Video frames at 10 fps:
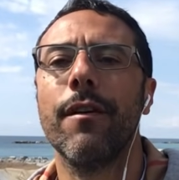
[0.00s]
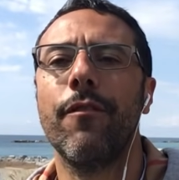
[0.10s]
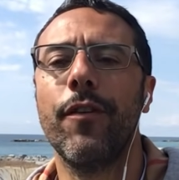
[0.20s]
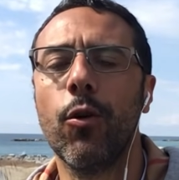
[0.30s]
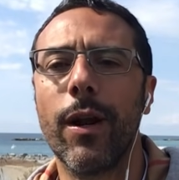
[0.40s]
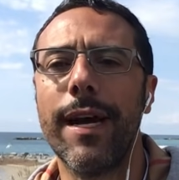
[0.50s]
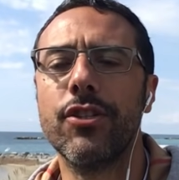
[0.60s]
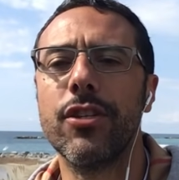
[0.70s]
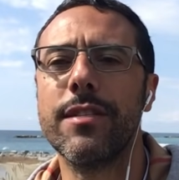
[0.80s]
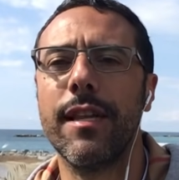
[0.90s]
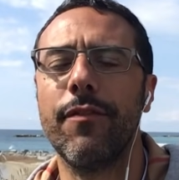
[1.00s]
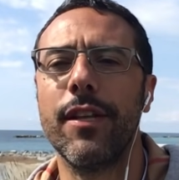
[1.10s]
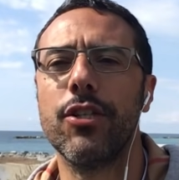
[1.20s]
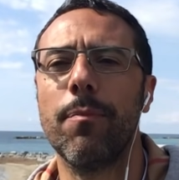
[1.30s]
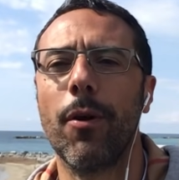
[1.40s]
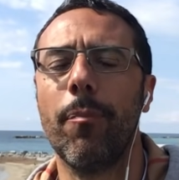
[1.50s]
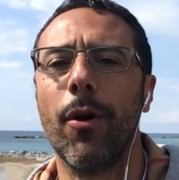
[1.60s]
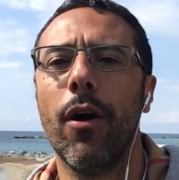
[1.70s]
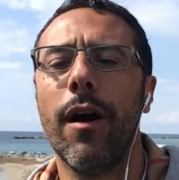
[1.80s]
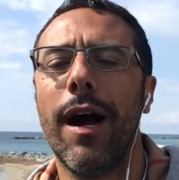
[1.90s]
figuraccia si riferisce
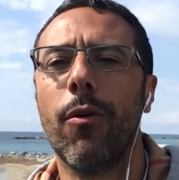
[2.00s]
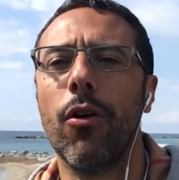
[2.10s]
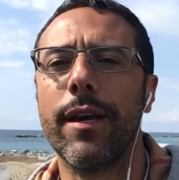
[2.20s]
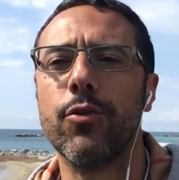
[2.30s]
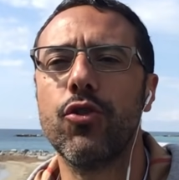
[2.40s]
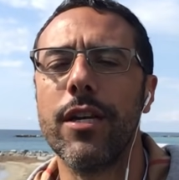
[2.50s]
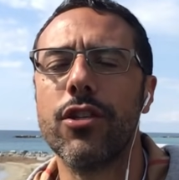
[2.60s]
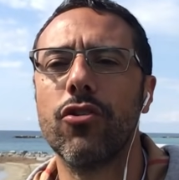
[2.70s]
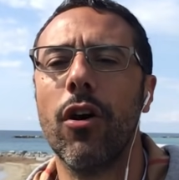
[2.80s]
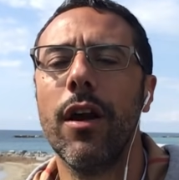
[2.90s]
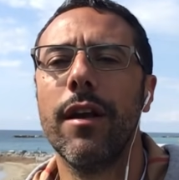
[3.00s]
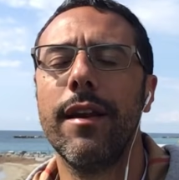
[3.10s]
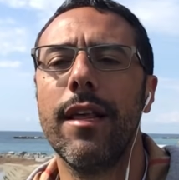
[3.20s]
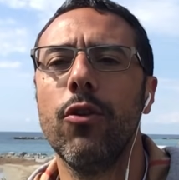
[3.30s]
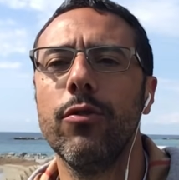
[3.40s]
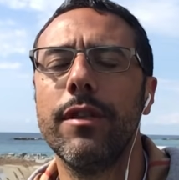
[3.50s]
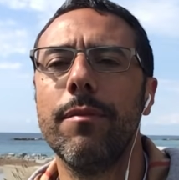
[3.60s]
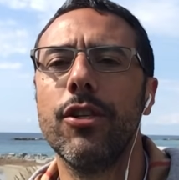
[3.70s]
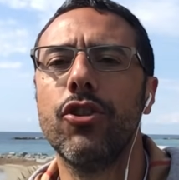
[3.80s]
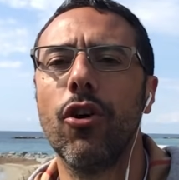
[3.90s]
proprio a quello che è successo negli
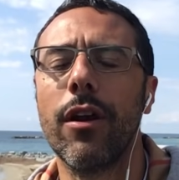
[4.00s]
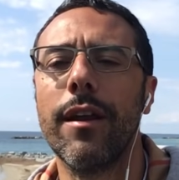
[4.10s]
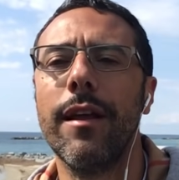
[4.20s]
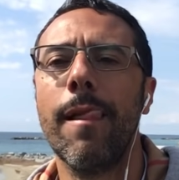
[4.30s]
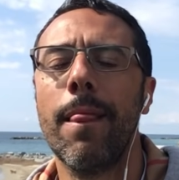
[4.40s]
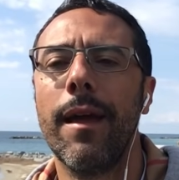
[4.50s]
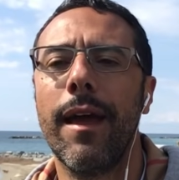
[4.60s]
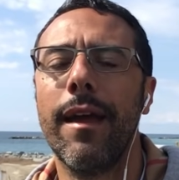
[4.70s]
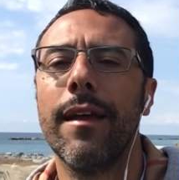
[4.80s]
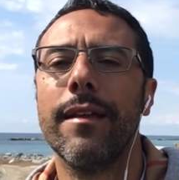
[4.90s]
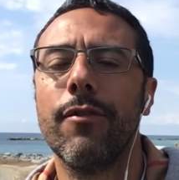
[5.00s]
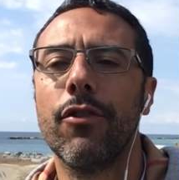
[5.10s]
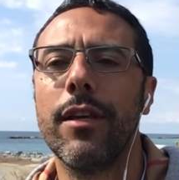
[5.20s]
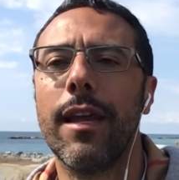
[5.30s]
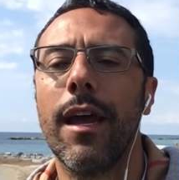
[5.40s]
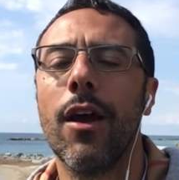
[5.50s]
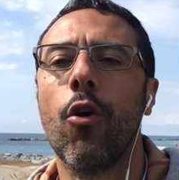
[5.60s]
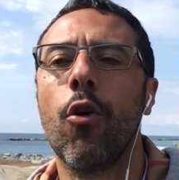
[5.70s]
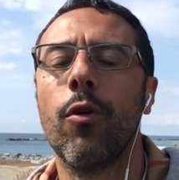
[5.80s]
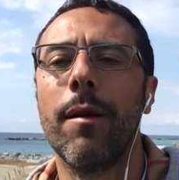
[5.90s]
ultimi giorni e devo dire
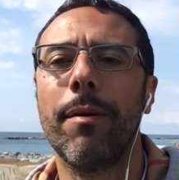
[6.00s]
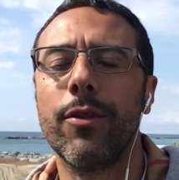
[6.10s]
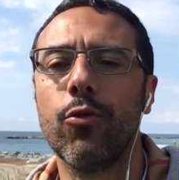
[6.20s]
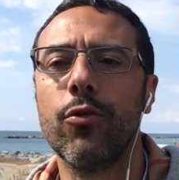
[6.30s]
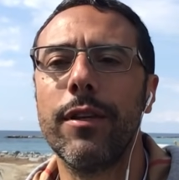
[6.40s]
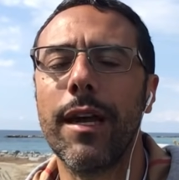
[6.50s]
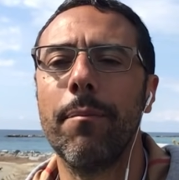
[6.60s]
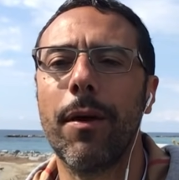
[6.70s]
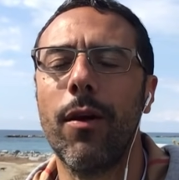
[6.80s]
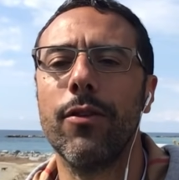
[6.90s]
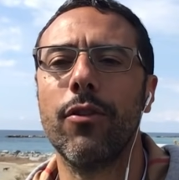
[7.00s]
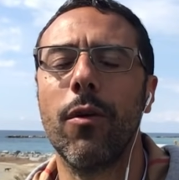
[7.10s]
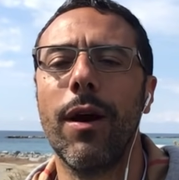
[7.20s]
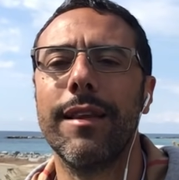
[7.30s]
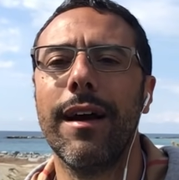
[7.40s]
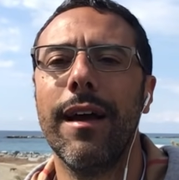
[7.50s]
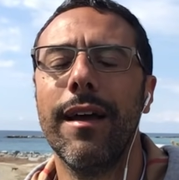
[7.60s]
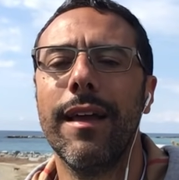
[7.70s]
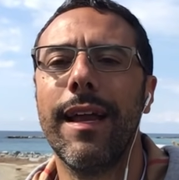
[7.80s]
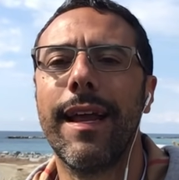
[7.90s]
con una battuta che per quanto riguarda
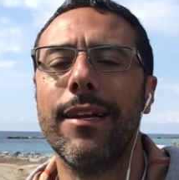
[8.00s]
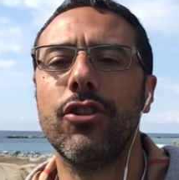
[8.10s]
il calcio